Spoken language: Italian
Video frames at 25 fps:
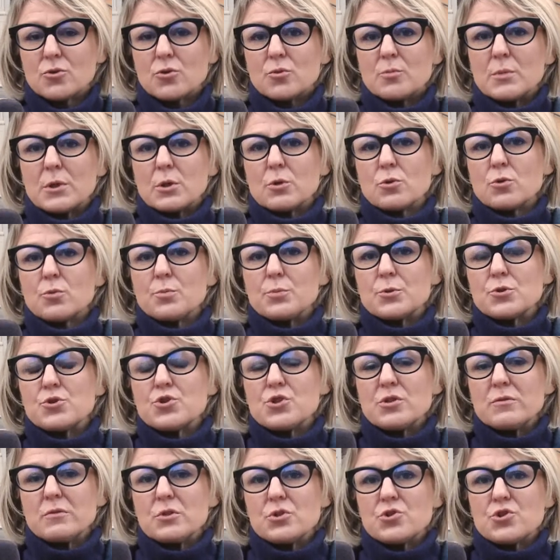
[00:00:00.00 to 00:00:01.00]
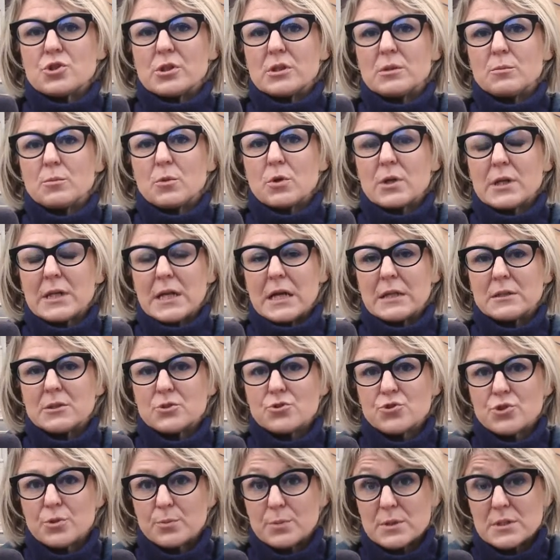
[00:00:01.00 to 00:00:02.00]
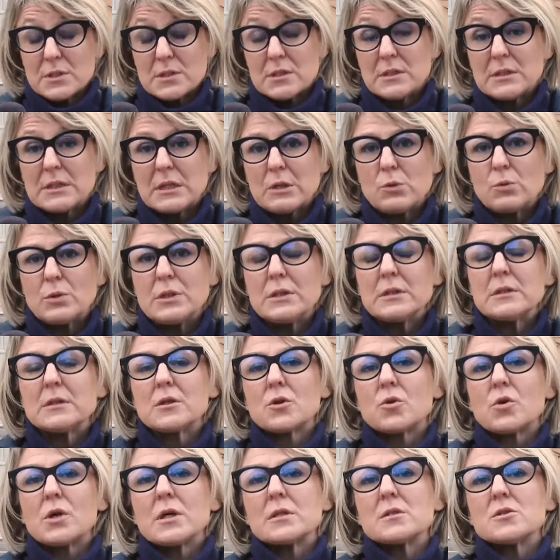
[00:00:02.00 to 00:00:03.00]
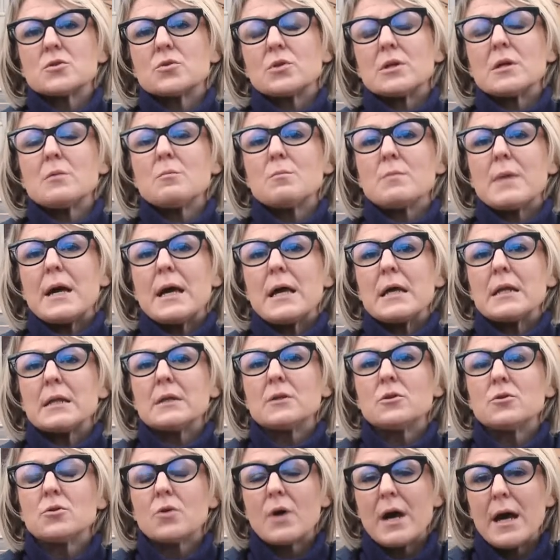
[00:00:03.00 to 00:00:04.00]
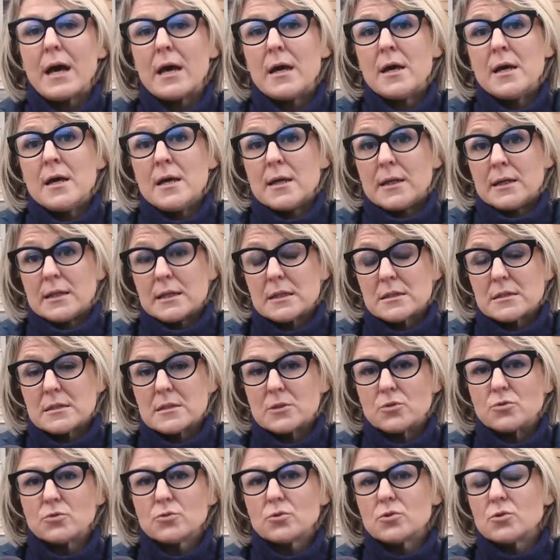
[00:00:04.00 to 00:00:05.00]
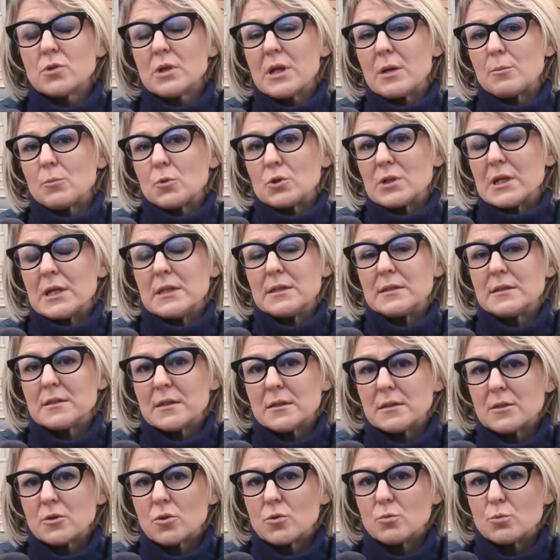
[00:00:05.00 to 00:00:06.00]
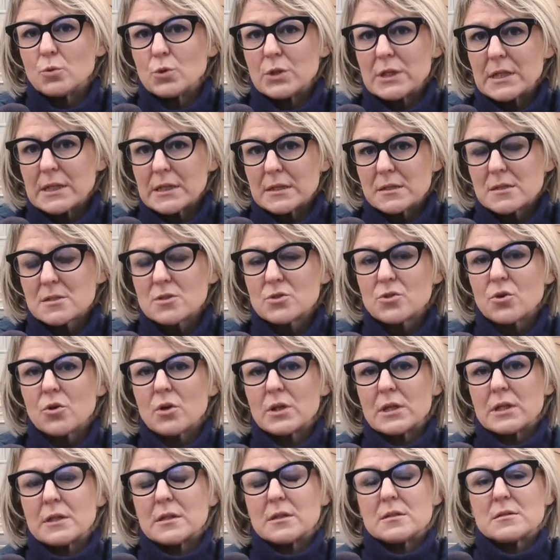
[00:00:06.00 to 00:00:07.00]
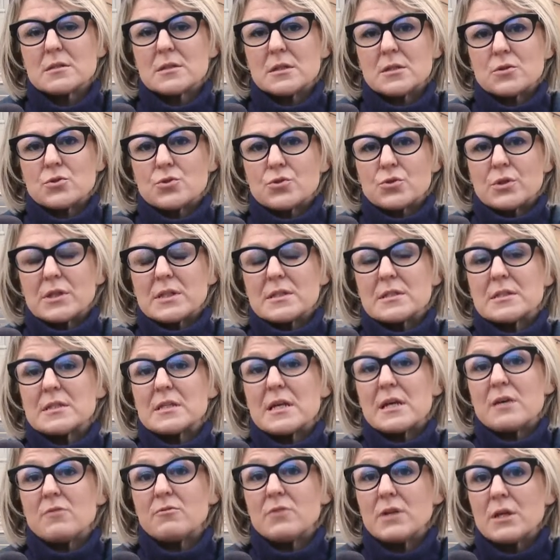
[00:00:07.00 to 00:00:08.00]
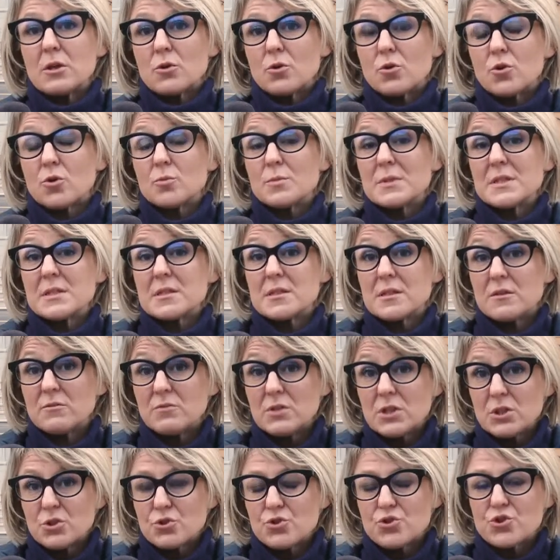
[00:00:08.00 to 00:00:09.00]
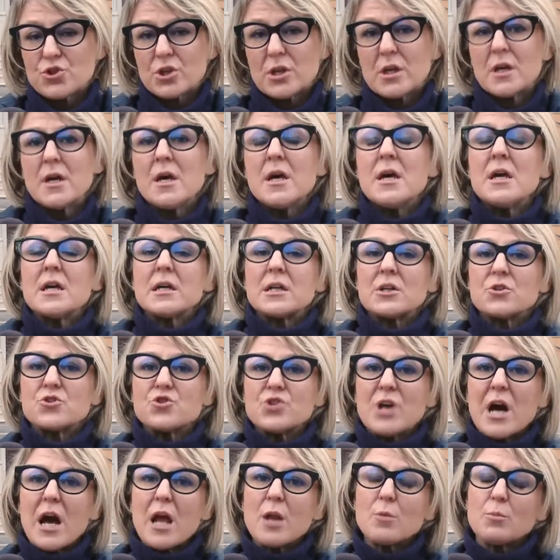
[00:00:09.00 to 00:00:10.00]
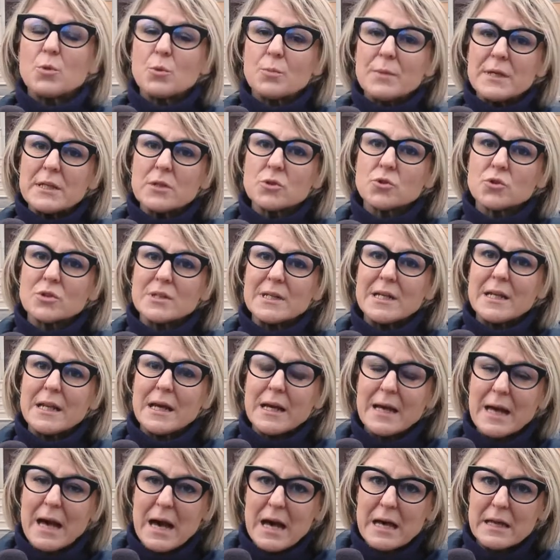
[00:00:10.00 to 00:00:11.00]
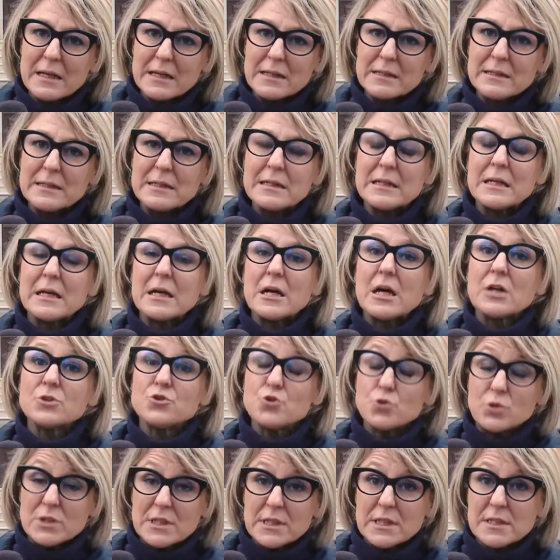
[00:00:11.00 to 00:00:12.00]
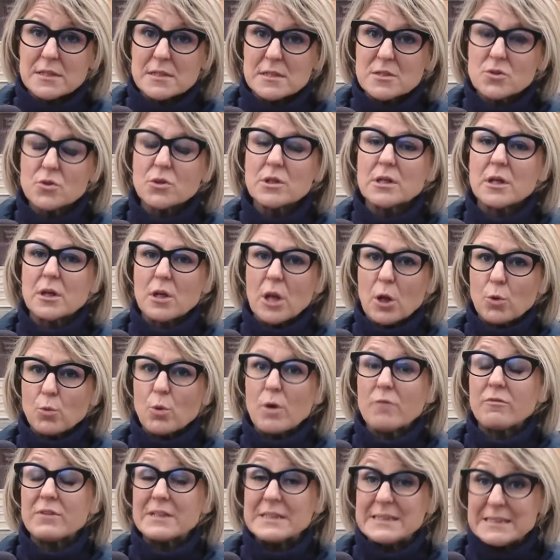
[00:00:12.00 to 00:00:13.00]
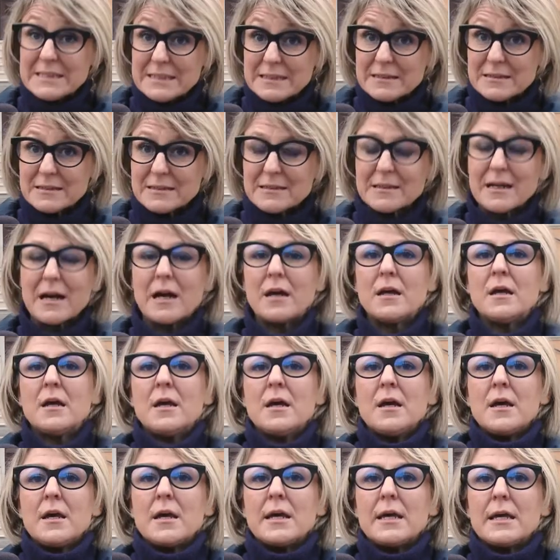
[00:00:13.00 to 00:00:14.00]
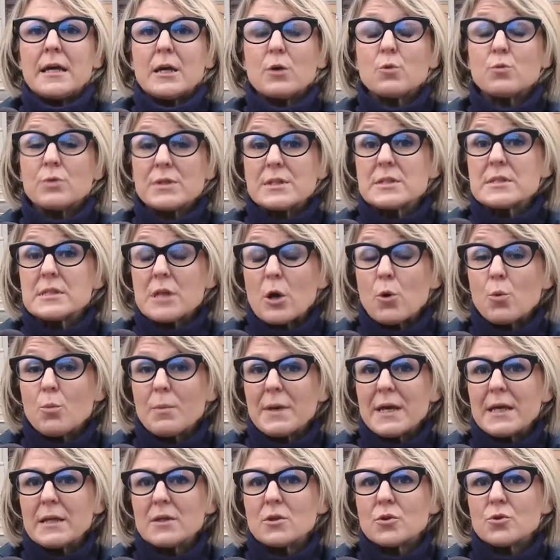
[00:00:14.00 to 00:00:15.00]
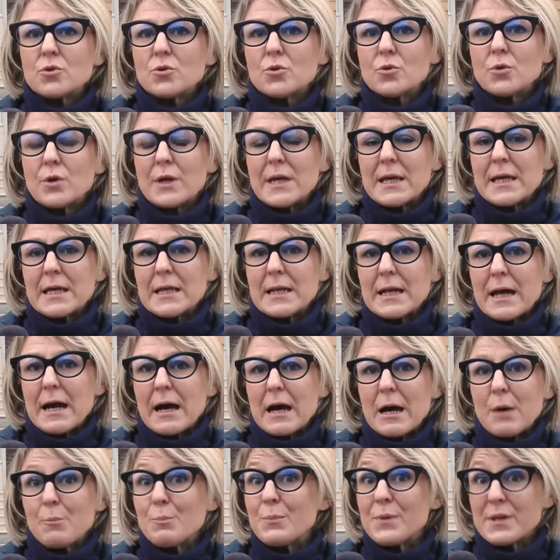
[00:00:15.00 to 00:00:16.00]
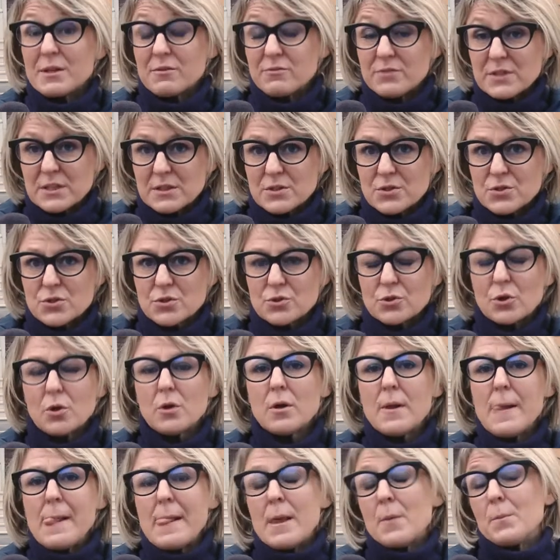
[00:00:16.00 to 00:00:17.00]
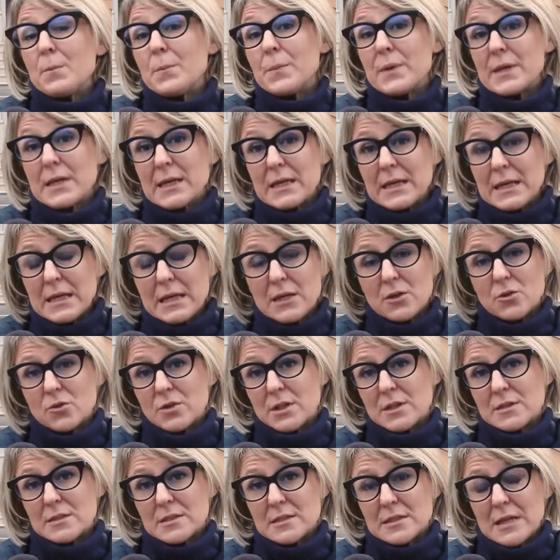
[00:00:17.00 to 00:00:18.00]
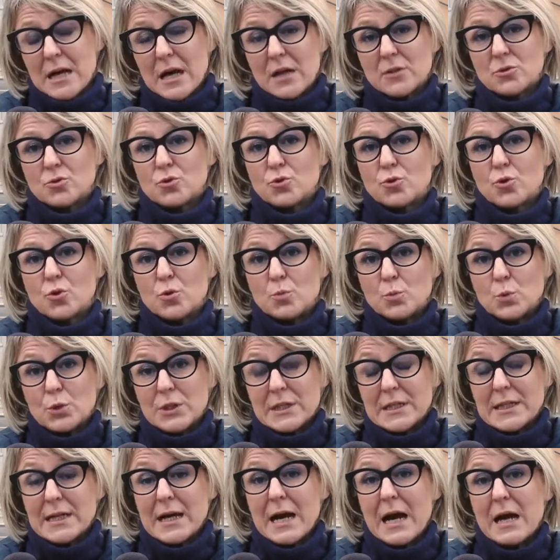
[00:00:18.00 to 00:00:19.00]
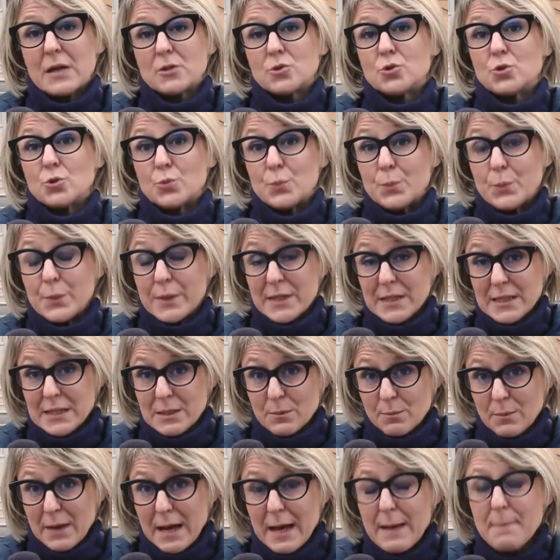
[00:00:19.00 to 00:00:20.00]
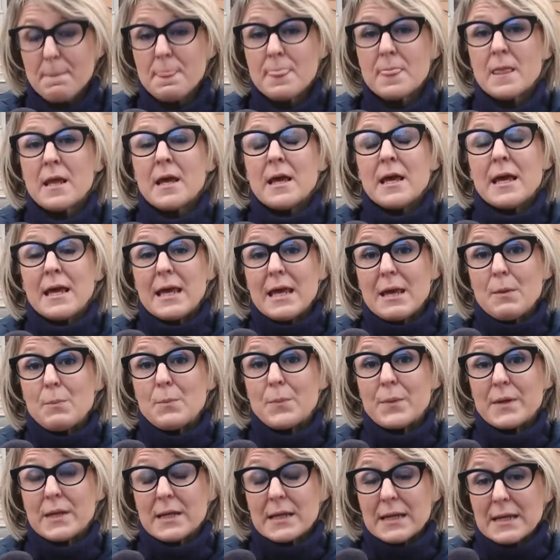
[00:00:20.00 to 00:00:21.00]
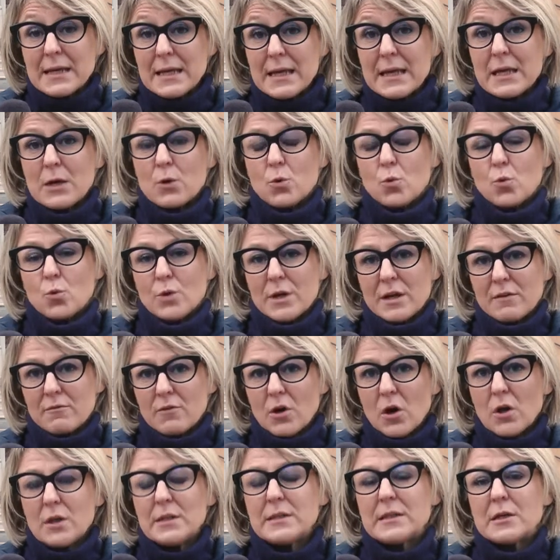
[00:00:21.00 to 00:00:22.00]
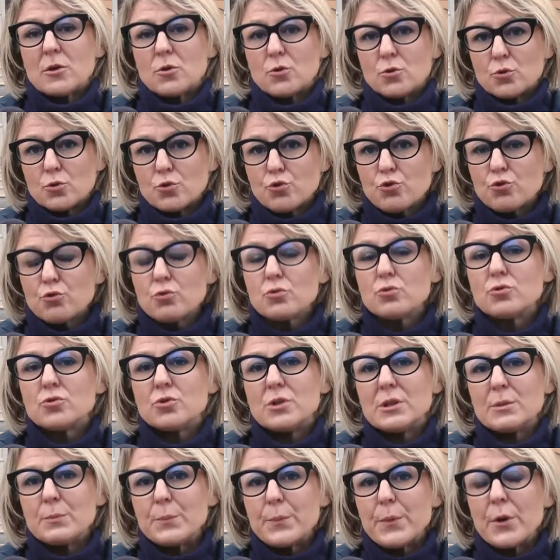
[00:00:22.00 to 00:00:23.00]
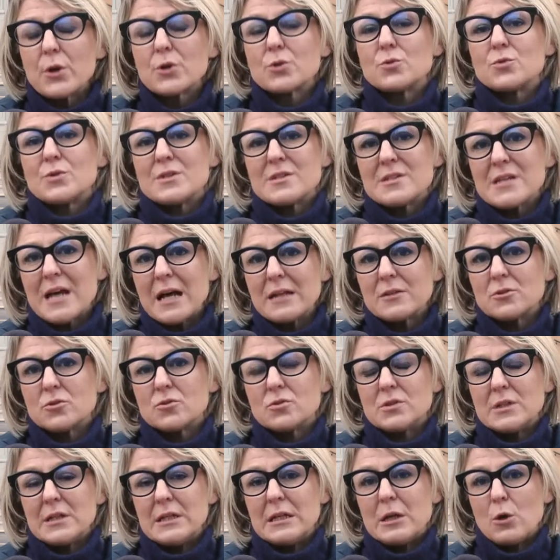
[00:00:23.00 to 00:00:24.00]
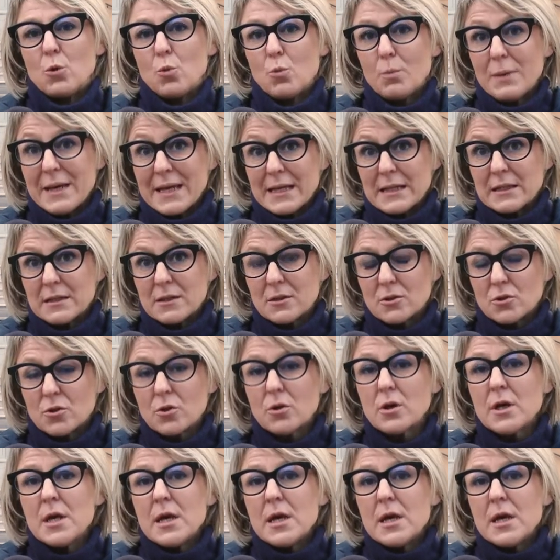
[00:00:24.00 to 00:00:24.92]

come gruppo civici e democratici a presentare un'interrogazione in merito è innanzitutto la modalità di comunicazione, nel senso che se è vero come si evince che già al momento della gara e dell'aggiudicazione alla nuova ditta eh, questo aumento era previsto, perché non è stato comunicato prima e perché una una volta conosciuto l'importo esatto dell'aumento,